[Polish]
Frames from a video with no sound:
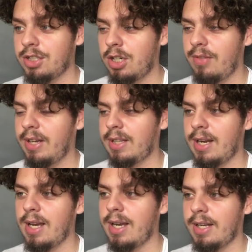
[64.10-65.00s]
aczkolwiek
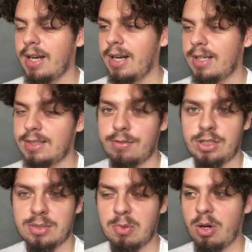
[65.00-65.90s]
taka karierka jest
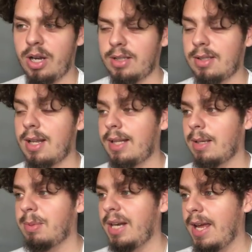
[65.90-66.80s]
zawsze spoko jak na ten
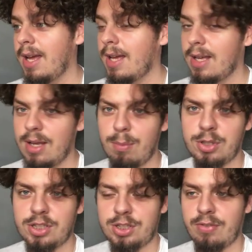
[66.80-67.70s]
etap gry.
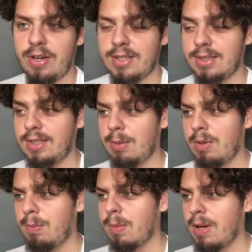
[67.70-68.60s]
Można się fajnie ze
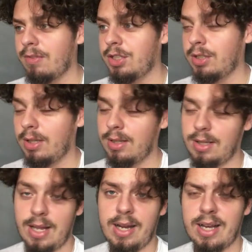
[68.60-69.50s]
znajomymi pobawić,
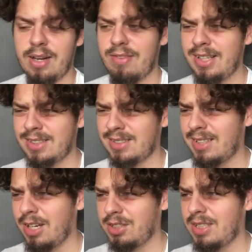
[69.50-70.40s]
lekka rywalizacja
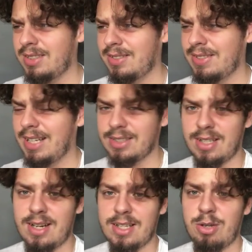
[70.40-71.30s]
także jest
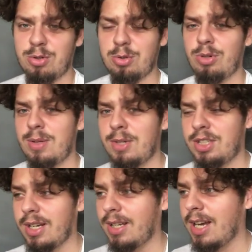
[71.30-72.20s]
wskazana. Nie oszukujemy
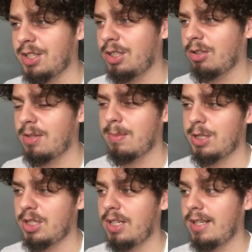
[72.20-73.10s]
się, każdy o tym
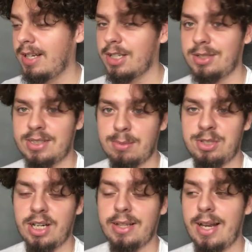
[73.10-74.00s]
myśli i każdy chce
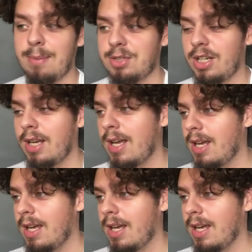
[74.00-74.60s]
być jak najlepszy.